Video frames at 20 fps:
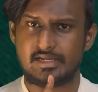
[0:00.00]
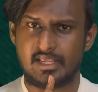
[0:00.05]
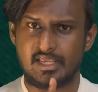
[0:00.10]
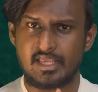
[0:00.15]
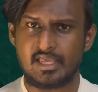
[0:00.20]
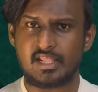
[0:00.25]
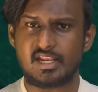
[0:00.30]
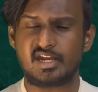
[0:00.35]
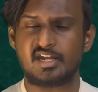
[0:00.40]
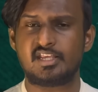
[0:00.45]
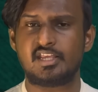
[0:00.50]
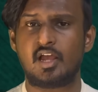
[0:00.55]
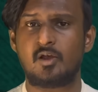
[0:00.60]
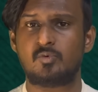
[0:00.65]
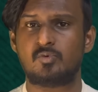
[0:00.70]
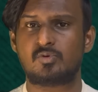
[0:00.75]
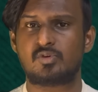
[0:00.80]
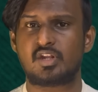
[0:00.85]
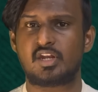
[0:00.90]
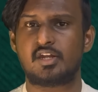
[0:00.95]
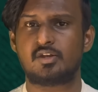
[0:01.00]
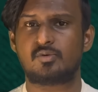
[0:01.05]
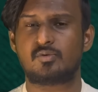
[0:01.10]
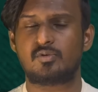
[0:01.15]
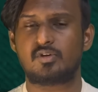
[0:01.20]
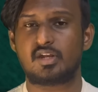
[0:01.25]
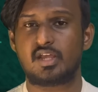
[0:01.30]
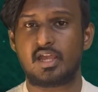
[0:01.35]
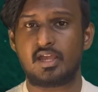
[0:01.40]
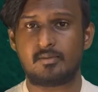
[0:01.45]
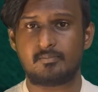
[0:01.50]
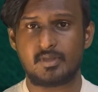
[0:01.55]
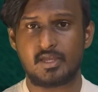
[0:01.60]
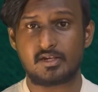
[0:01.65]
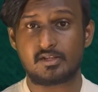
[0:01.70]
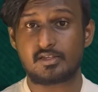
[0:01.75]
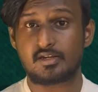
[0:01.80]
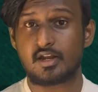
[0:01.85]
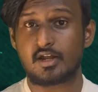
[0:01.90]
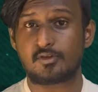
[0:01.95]
நேரடியாக உக்ரைனுக்குள்ளே
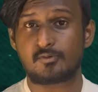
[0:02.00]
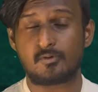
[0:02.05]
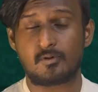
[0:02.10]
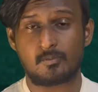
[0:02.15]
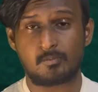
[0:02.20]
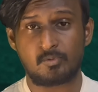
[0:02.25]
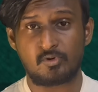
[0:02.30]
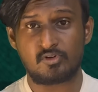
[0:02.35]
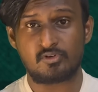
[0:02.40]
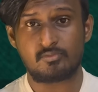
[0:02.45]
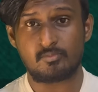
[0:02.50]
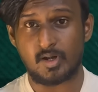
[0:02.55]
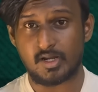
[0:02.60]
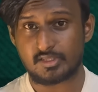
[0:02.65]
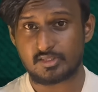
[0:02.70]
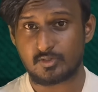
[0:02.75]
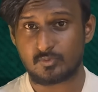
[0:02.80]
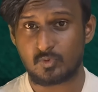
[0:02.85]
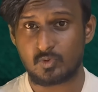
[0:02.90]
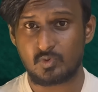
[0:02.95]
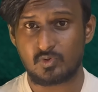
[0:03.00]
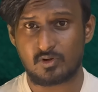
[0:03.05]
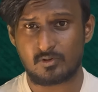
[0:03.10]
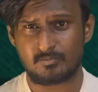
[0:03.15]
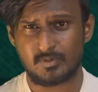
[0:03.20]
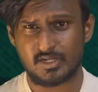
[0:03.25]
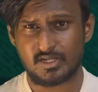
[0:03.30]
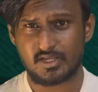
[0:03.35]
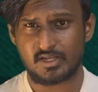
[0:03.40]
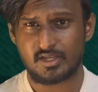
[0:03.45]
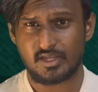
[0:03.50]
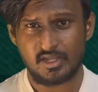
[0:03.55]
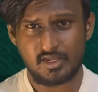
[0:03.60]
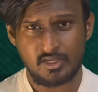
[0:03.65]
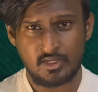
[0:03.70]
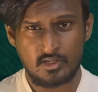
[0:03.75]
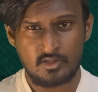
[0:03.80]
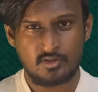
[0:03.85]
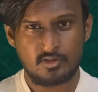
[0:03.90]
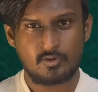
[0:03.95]
மேற்கு நாடுகளோட போர் விமானத்தை கொண்டு வர மாட்டாங்க
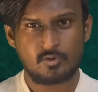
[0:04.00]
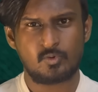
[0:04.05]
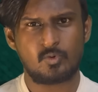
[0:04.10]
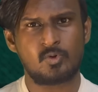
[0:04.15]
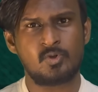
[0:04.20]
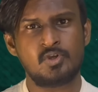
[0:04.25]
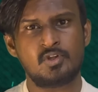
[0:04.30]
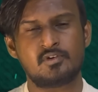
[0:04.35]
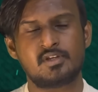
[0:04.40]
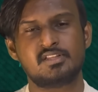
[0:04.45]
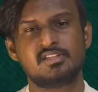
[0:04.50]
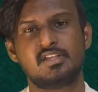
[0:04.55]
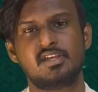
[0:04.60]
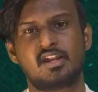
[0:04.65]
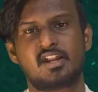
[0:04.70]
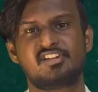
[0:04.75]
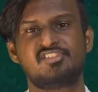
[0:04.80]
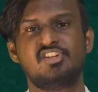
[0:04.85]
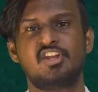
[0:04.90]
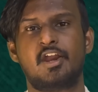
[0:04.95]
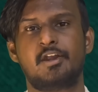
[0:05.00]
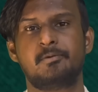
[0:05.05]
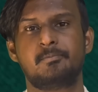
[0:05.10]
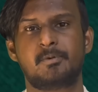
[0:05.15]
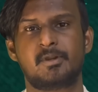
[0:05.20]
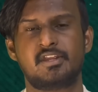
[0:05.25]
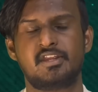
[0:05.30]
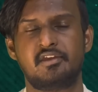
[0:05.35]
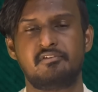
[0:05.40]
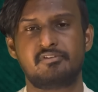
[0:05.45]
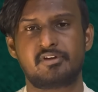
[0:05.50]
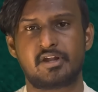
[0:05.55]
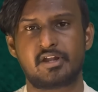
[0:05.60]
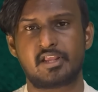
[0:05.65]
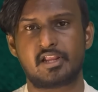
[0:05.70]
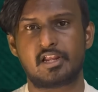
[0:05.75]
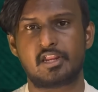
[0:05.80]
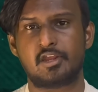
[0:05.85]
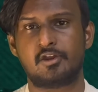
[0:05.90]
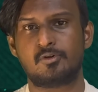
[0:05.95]
கொண்டு வந்து ரஷ்யா அனுப்புகிற
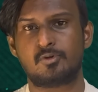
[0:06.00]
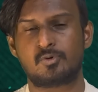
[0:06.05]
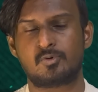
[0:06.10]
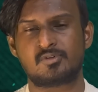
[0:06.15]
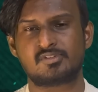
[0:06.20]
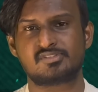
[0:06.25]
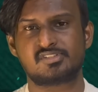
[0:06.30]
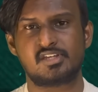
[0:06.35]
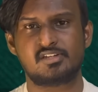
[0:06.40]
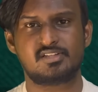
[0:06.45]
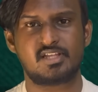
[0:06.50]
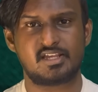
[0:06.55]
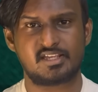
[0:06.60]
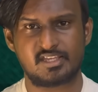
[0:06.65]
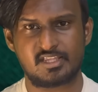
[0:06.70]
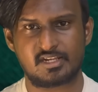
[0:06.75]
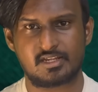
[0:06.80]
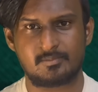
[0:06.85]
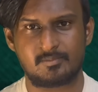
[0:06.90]
ஏவுகணைகளையோ ட்ரோன்ஸையோ தாக்கியிருக்க